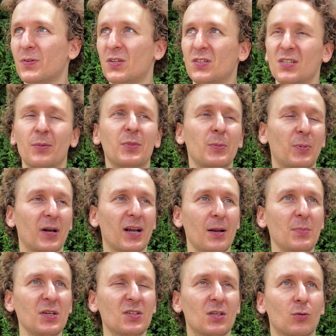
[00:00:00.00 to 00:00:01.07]
Системные
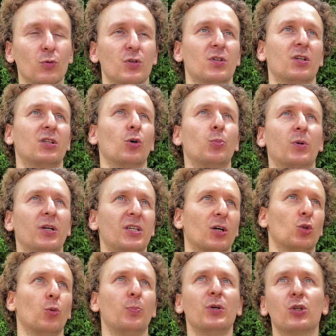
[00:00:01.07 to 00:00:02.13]
программисты, то есть кто, те,
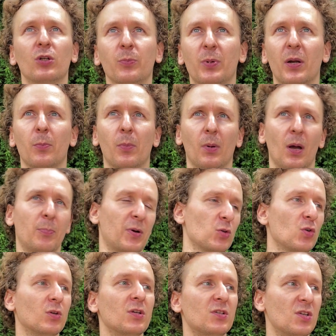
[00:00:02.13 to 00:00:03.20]
кто пишет, например,
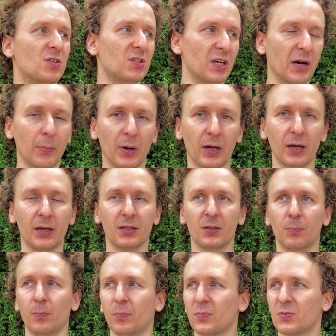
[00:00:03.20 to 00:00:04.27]
операционные системы,
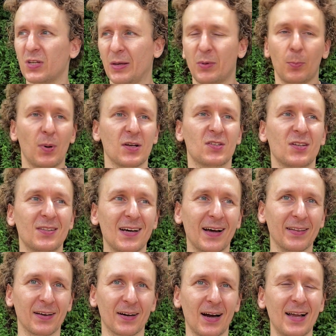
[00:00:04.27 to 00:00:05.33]
какие-то сами базы данных,